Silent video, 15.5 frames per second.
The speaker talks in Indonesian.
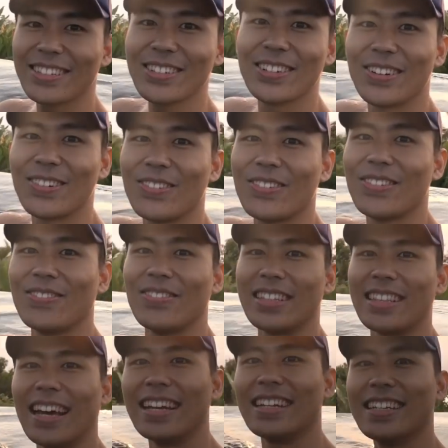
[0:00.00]
tuh
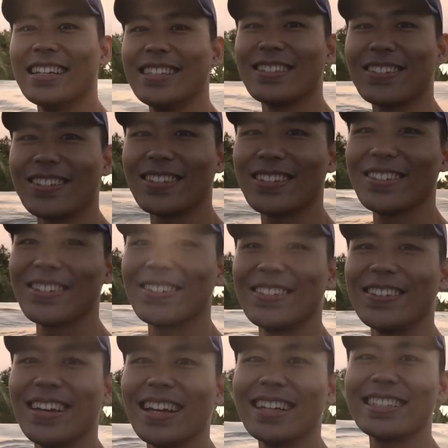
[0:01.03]
mataharinya di sono
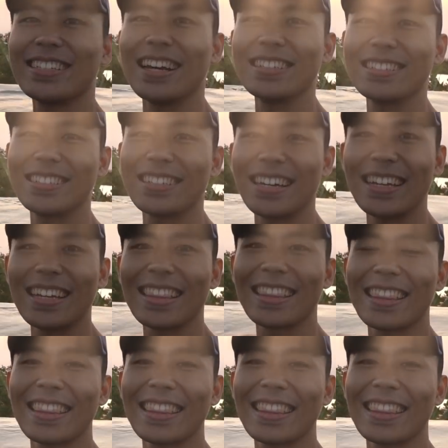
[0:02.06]
tuh lagi sunset